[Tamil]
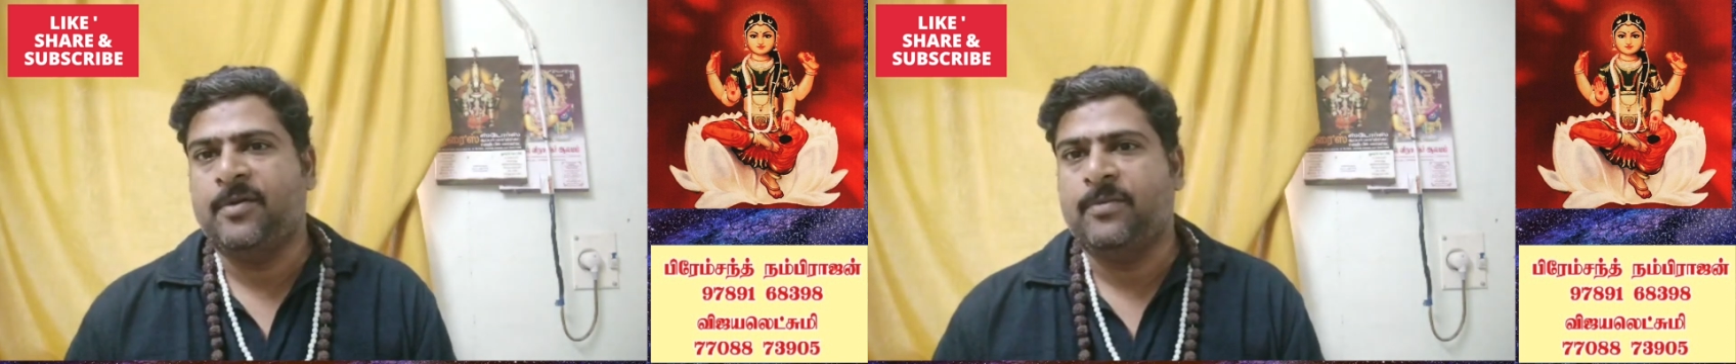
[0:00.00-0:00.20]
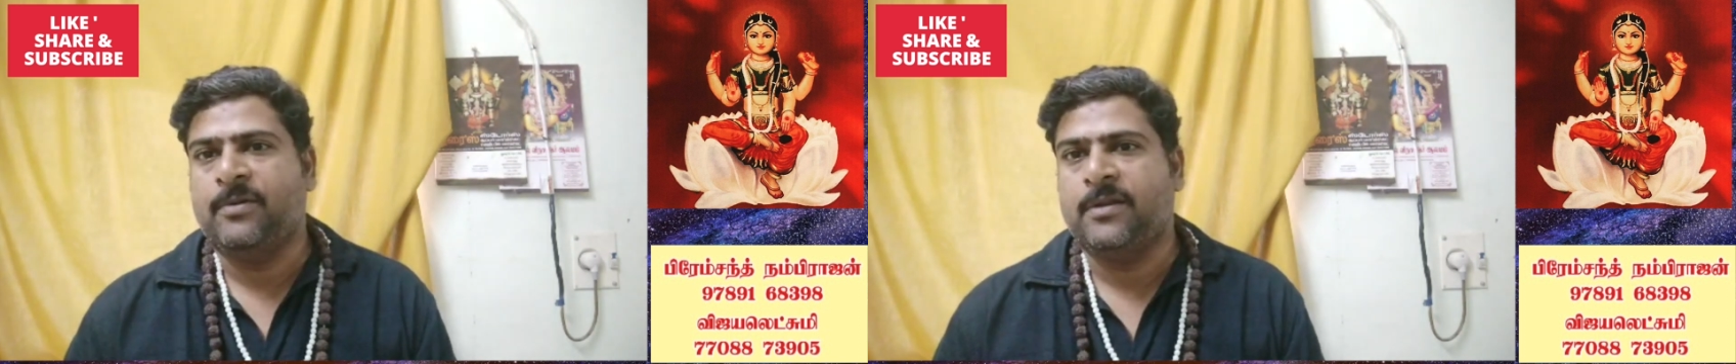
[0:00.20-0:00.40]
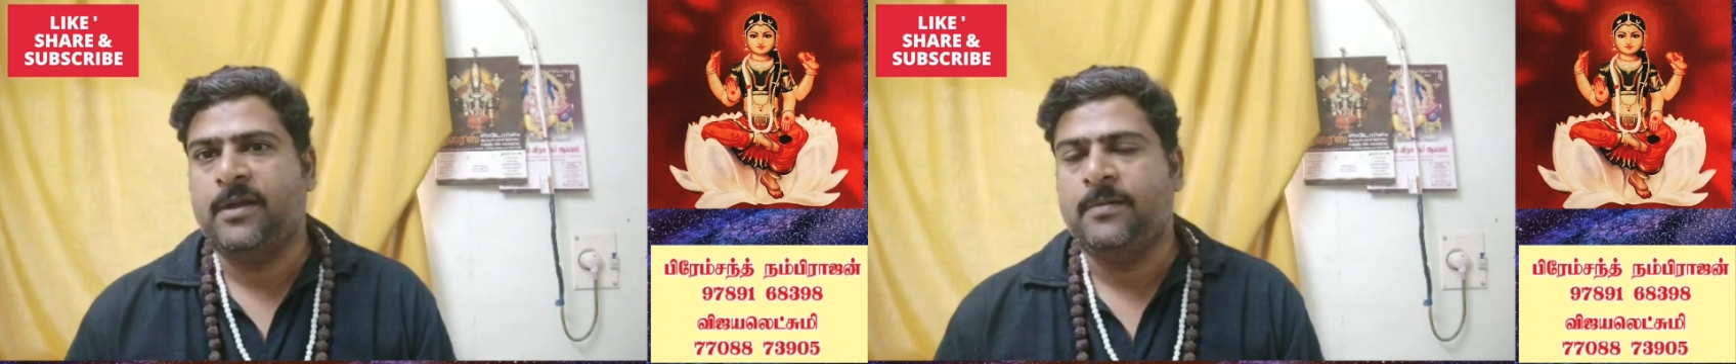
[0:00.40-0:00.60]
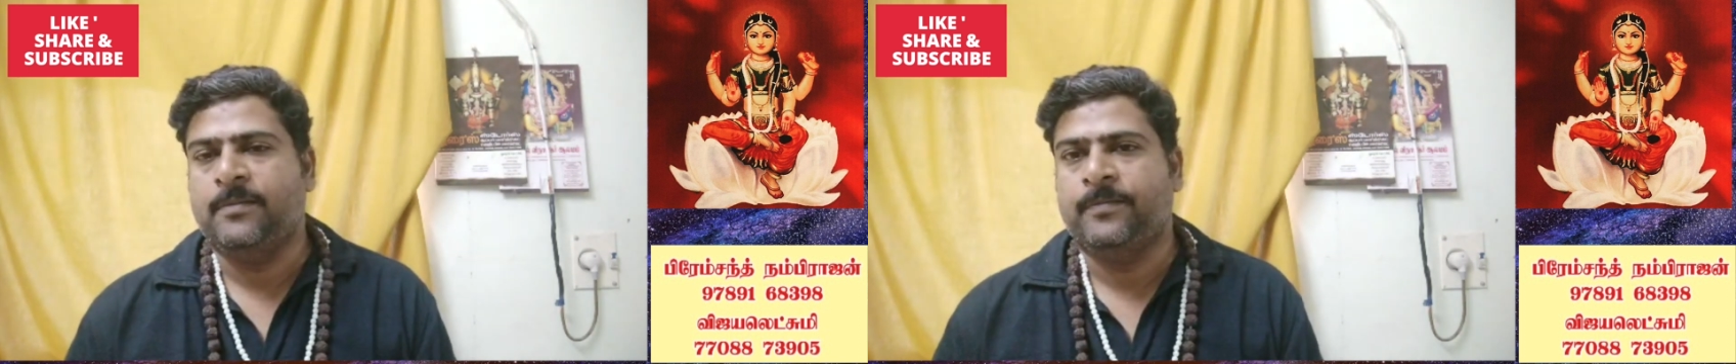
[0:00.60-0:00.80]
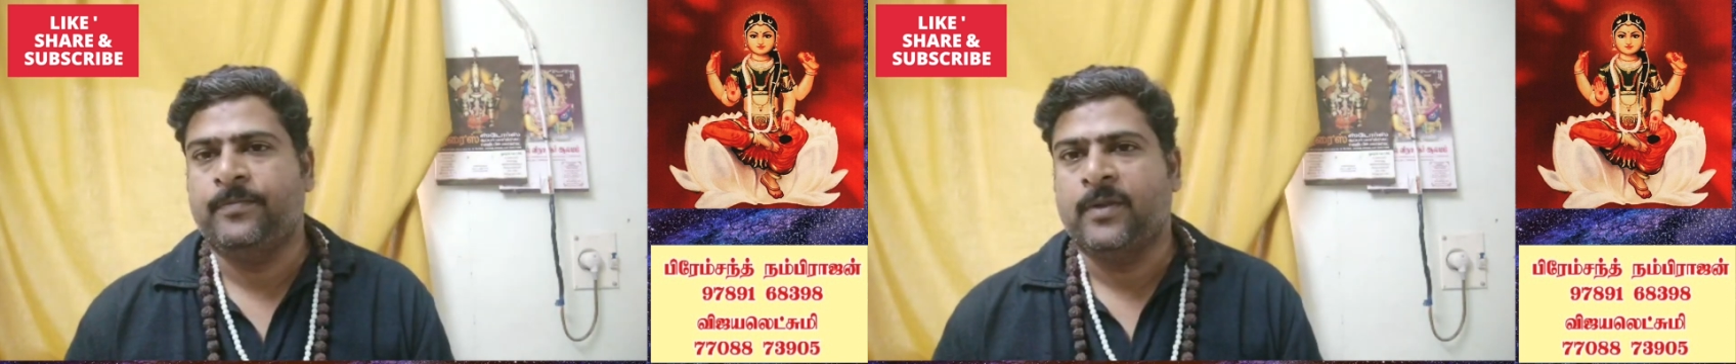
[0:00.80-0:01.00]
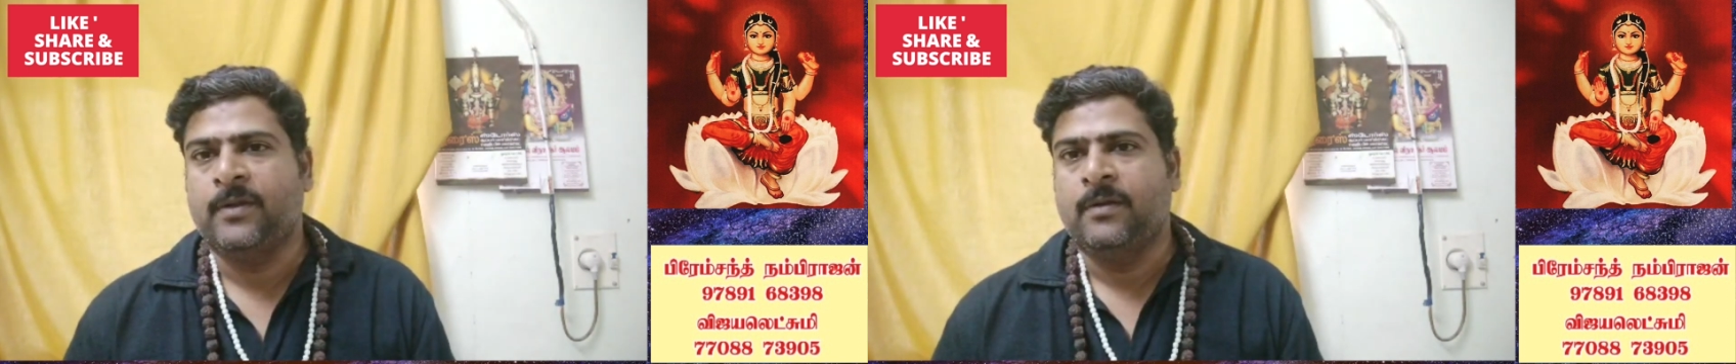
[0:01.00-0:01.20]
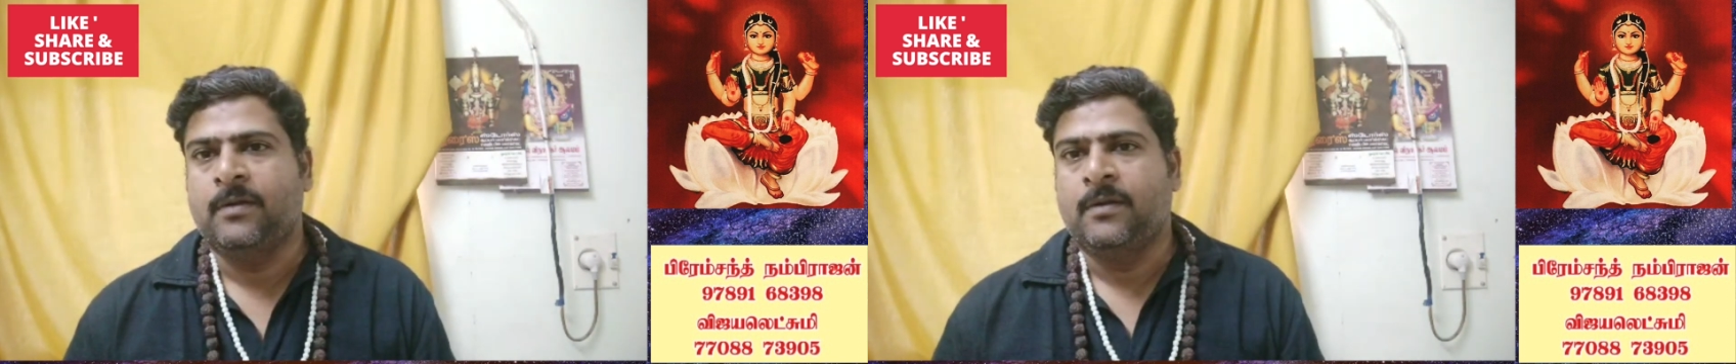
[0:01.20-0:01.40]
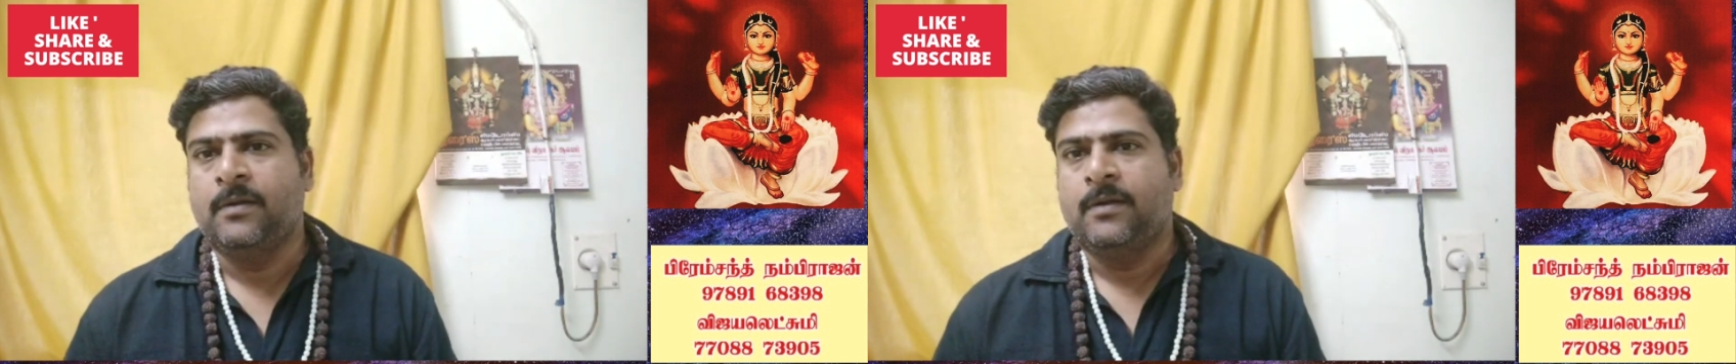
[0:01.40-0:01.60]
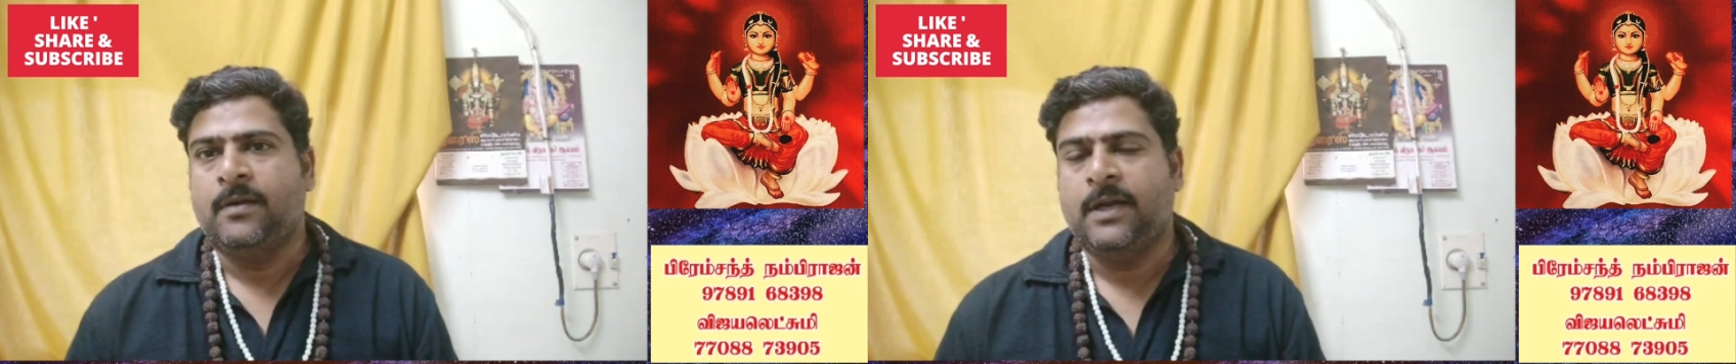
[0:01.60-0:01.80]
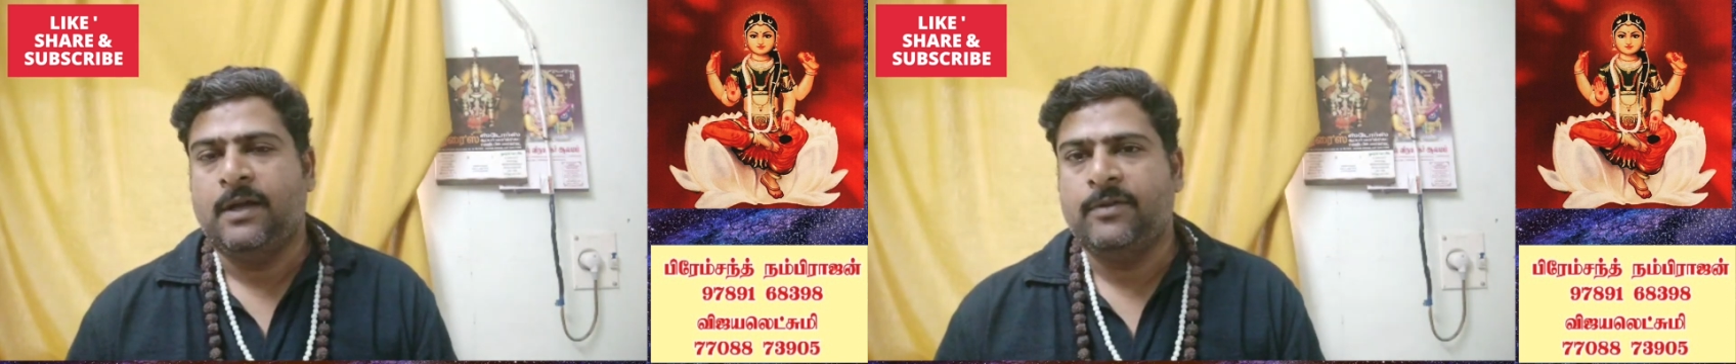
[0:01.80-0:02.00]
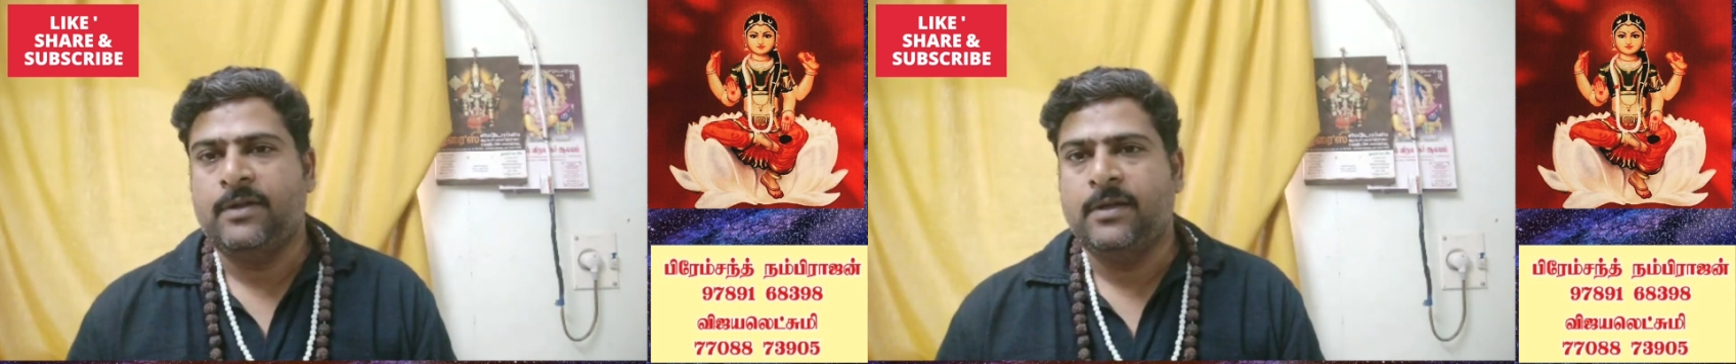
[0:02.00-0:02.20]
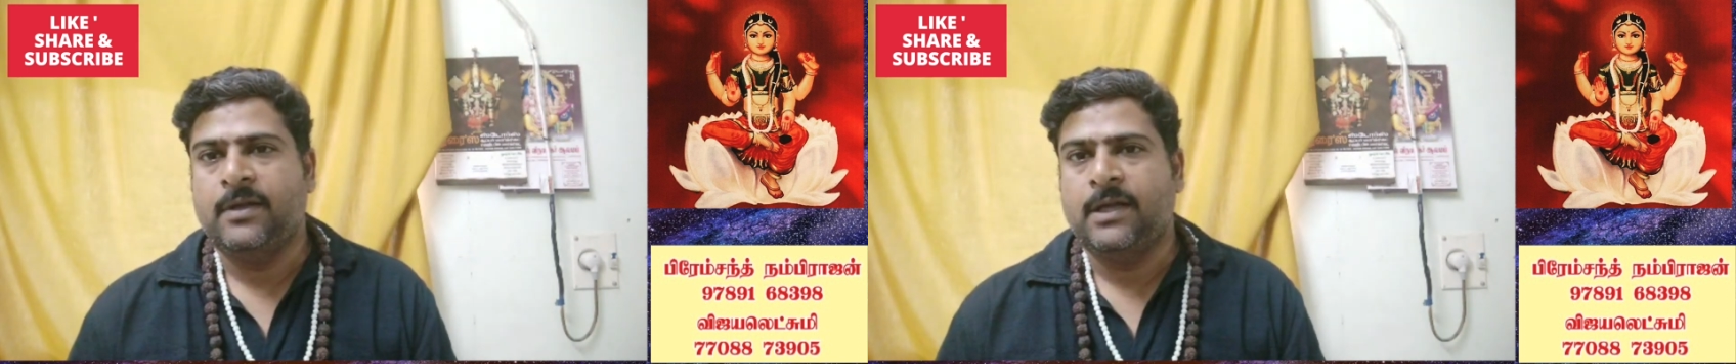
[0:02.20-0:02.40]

கும்பிடுறது இல்ல வந்து